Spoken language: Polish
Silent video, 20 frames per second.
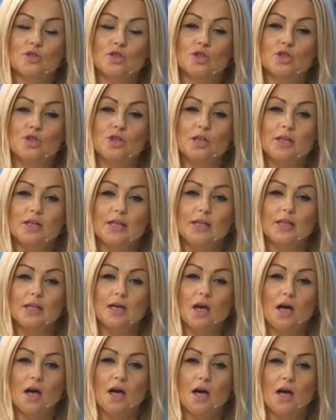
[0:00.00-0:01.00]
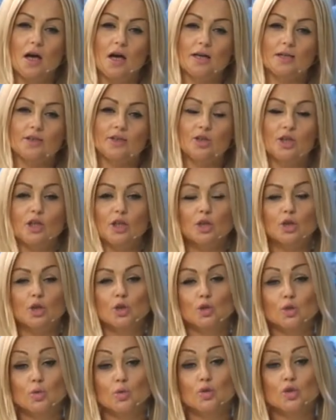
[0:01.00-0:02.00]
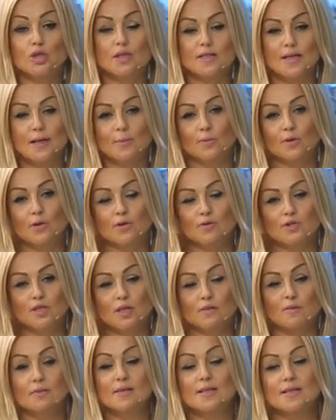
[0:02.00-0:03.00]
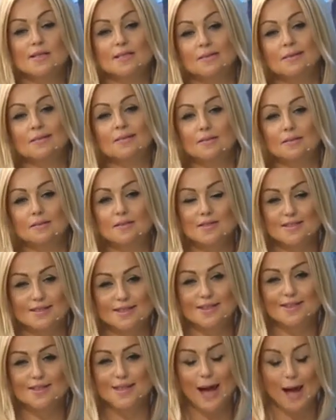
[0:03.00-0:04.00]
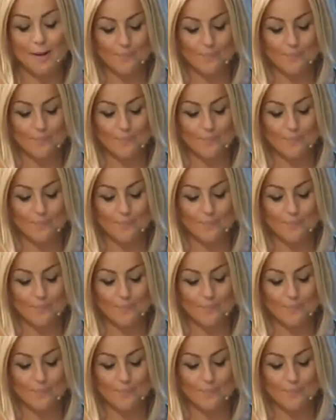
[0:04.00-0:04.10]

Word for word: czyli tych, którzy zajmują się stand-upem stand